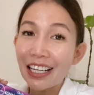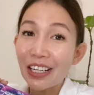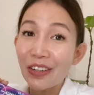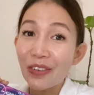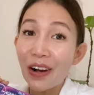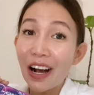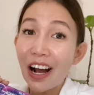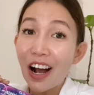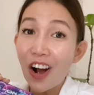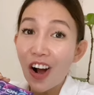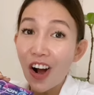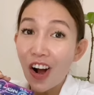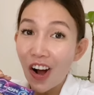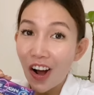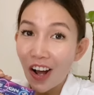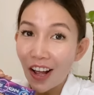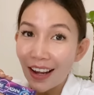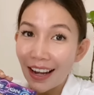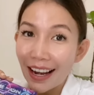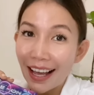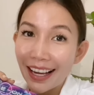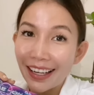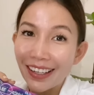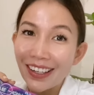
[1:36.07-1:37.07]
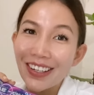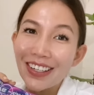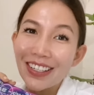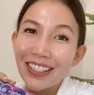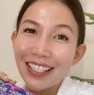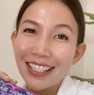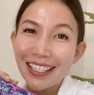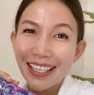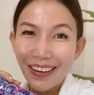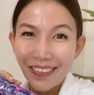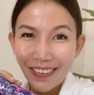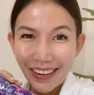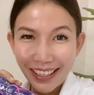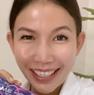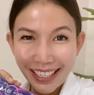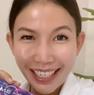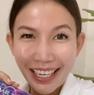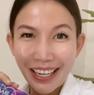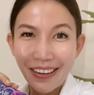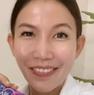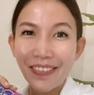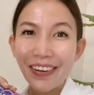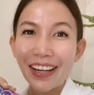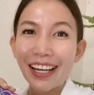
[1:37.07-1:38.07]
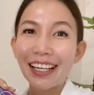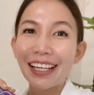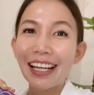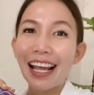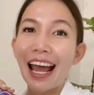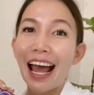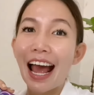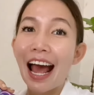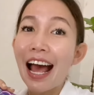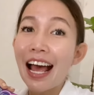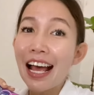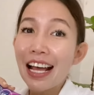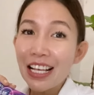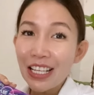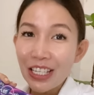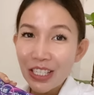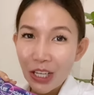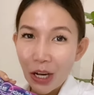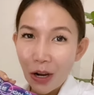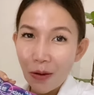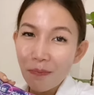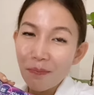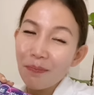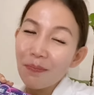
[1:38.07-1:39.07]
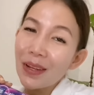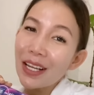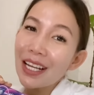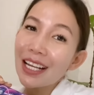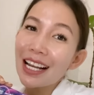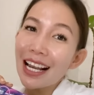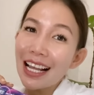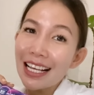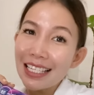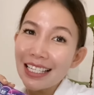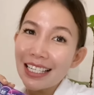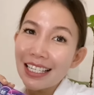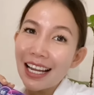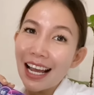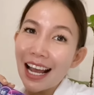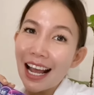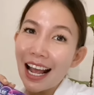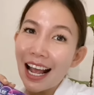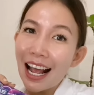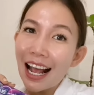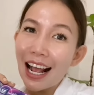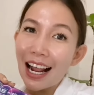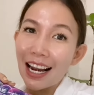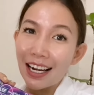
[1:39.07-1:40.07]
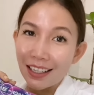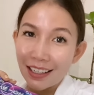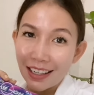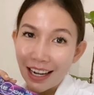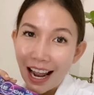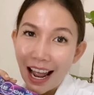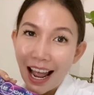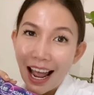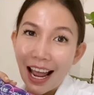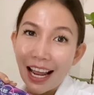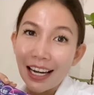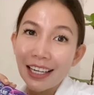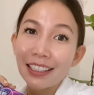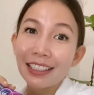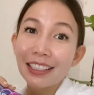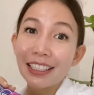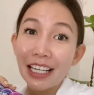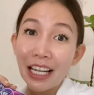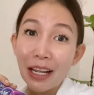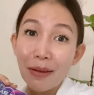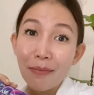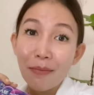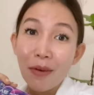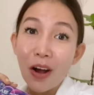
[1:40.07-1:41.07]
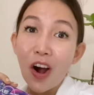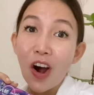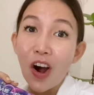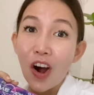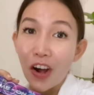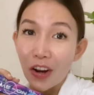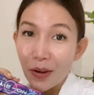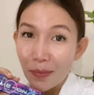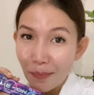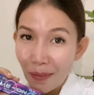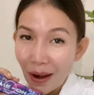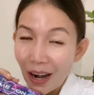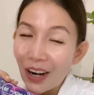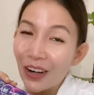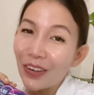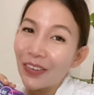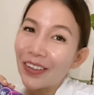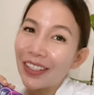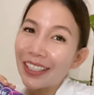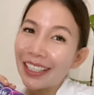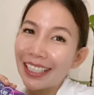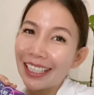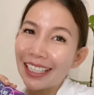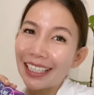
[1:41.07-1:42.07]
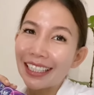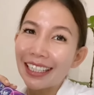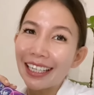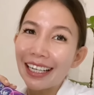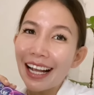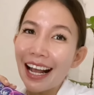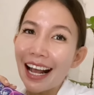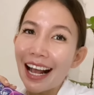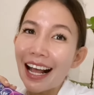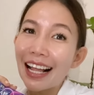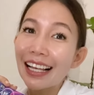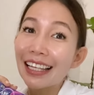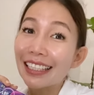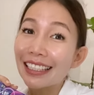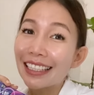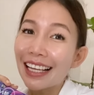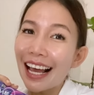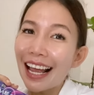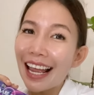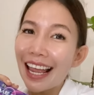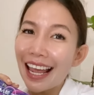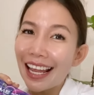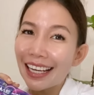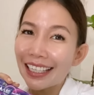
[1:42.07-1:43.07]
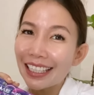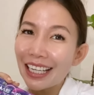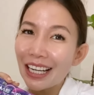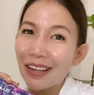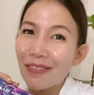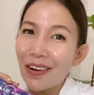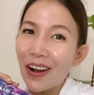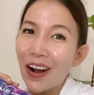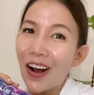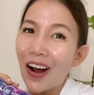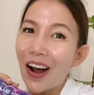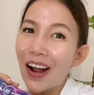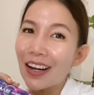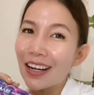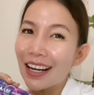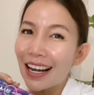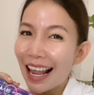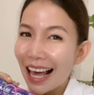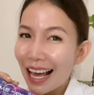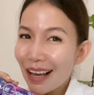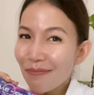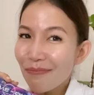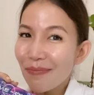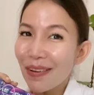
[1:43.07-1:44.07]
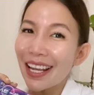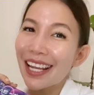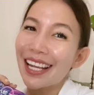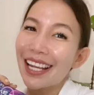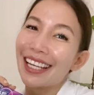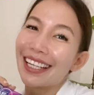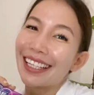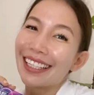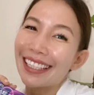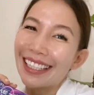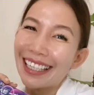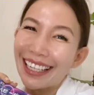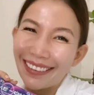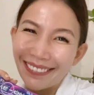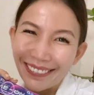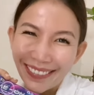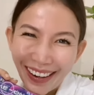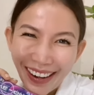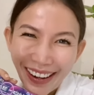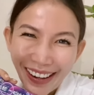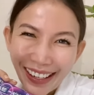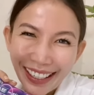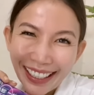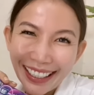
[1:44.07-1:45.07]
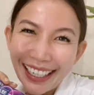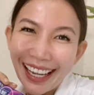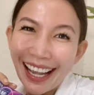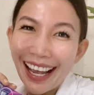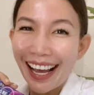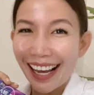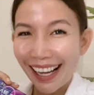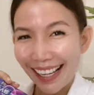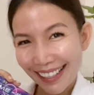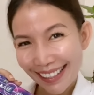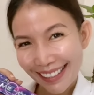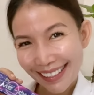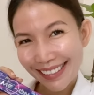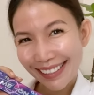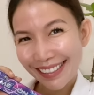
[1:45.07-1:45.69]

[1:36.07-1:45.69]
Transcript: คะ หรือว่าออนไลน์ของ7 e เ e ่ e อค่ะ s h o p e ้ Lazada ร้านมออนพา Power Ding นะคะ หรือ Line แอดเกมออนและเพจเกมออนค่ะ